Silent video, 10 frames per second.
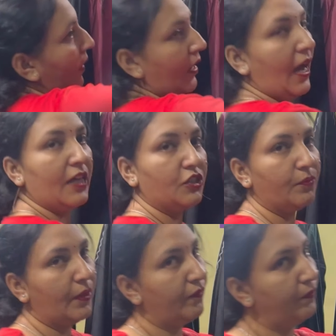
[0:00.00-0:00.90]
व्यूअर्स हाँ
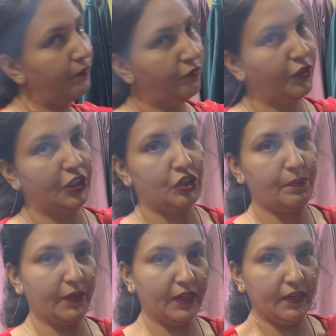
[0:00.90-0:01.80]
मैम के यहाँ ऑल
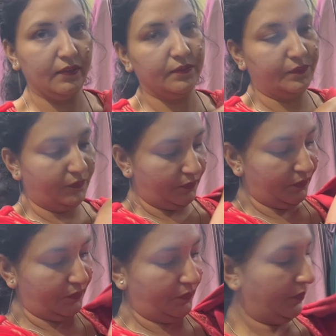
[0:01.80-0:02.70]
ओवर इंडिया
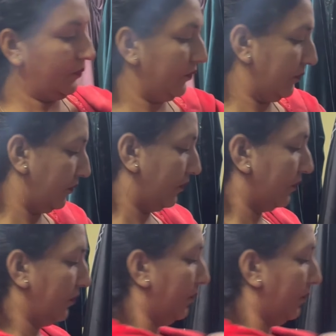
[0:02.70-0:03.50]
ओके मैम